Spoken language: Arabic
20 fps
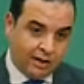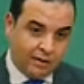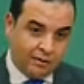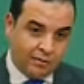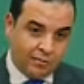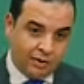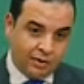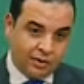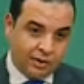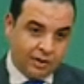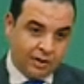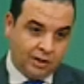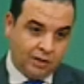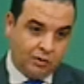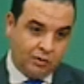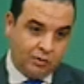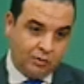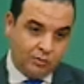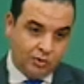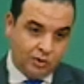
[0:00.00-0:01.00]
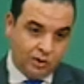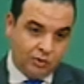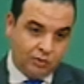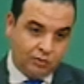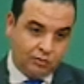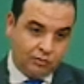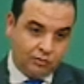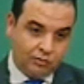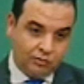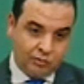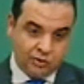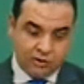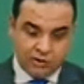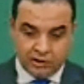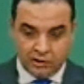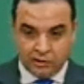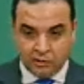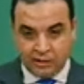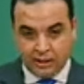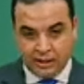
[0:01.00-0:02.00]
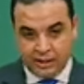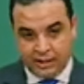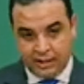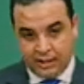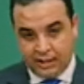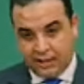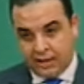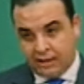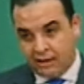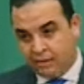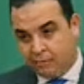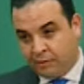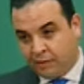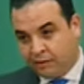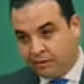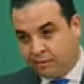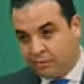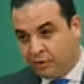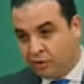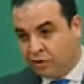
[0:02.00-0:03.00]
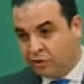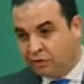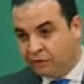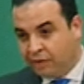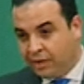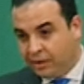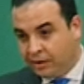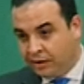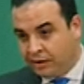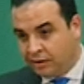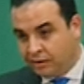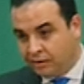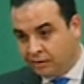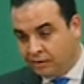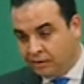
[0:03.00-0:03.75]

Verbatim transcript: باش انه نمشيو في مستوى اكبر 180